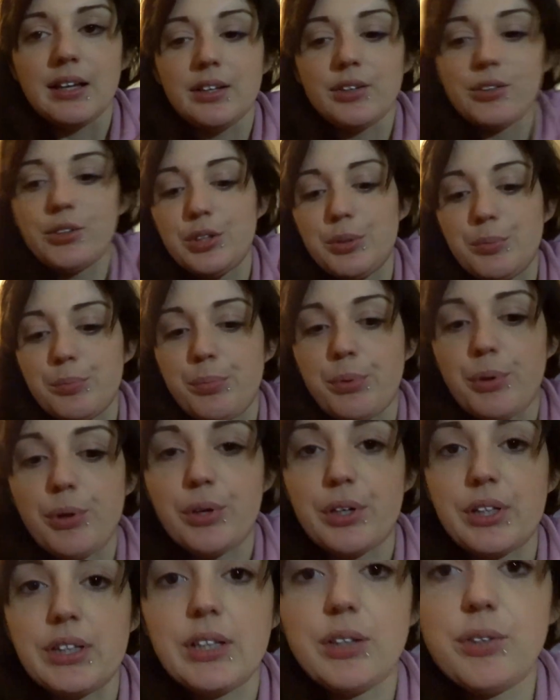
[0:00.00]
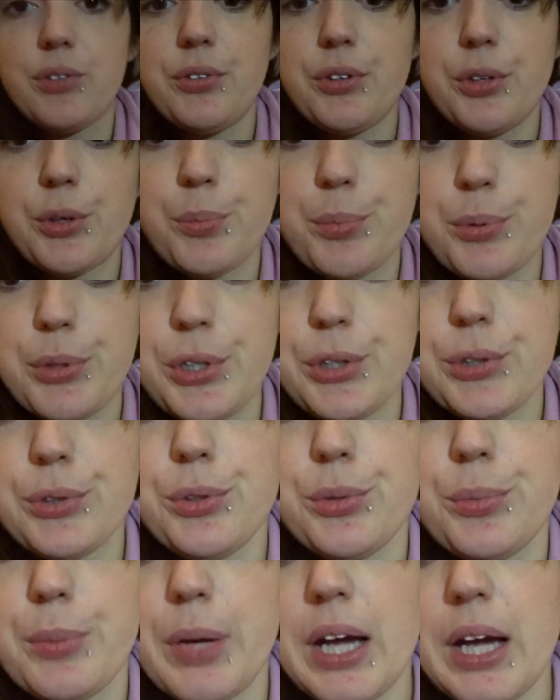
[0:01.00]
non importa lo farò poi io
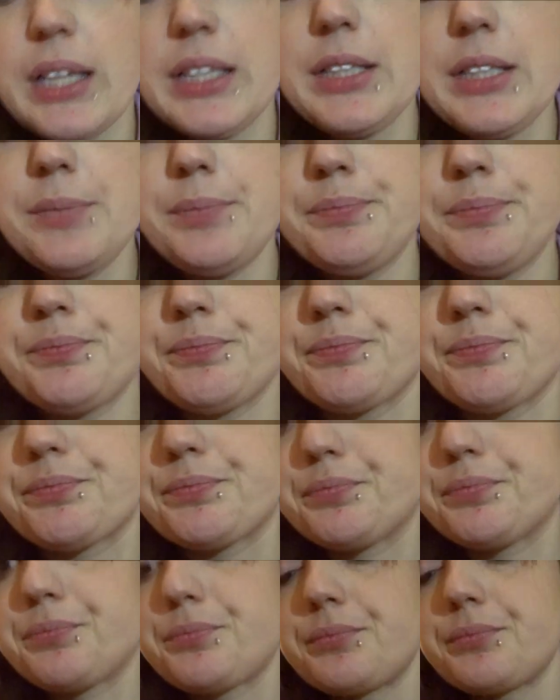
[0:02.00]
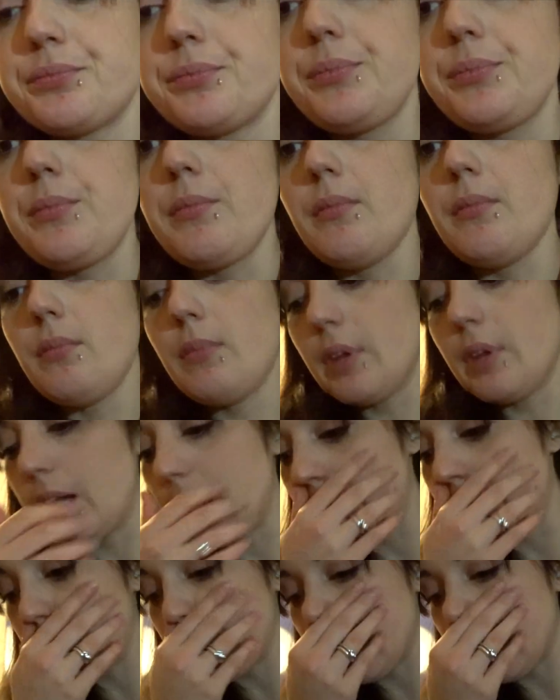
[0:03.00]
domani
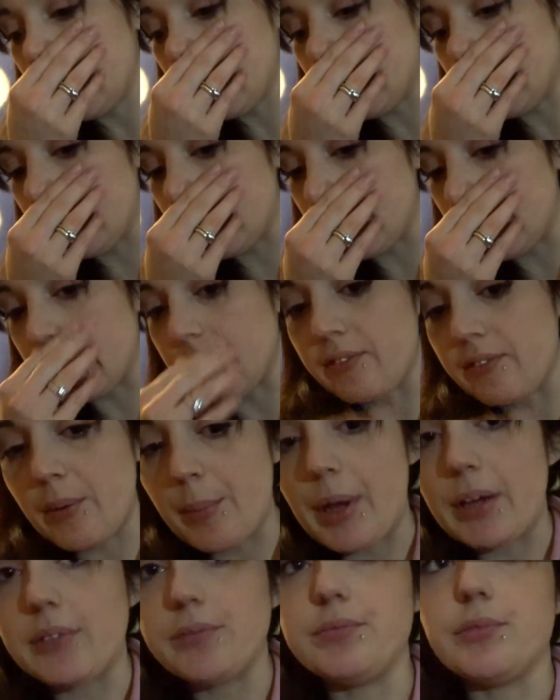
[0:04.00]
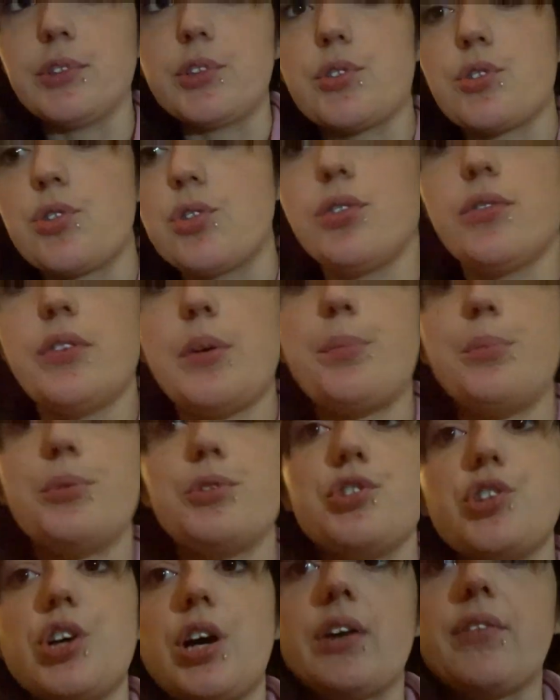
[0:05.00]
e vabbè non so dove
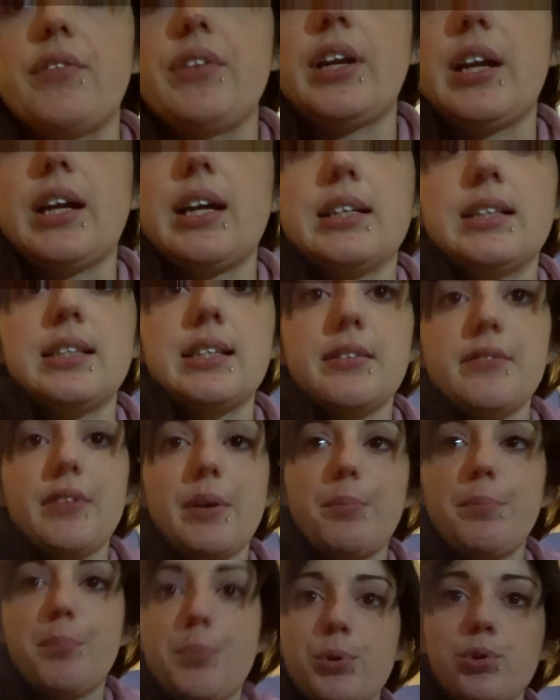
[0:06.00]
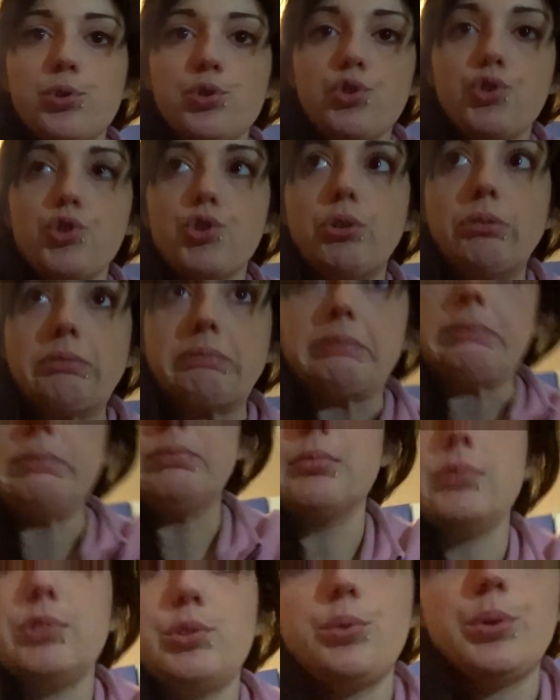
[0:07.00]
appoggiarvi ragazzi vi appoggio
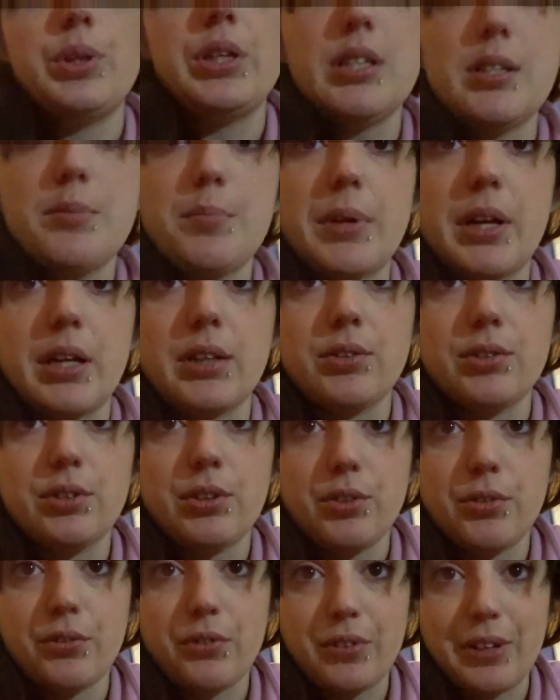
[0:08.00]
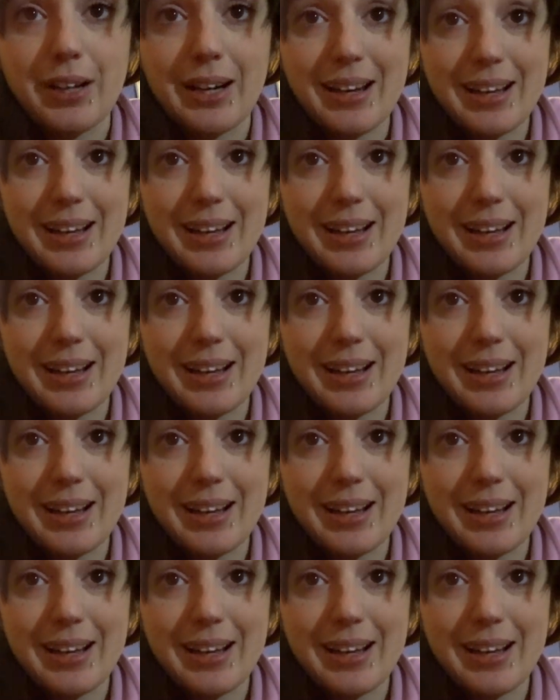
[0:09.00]
qui sperando di non far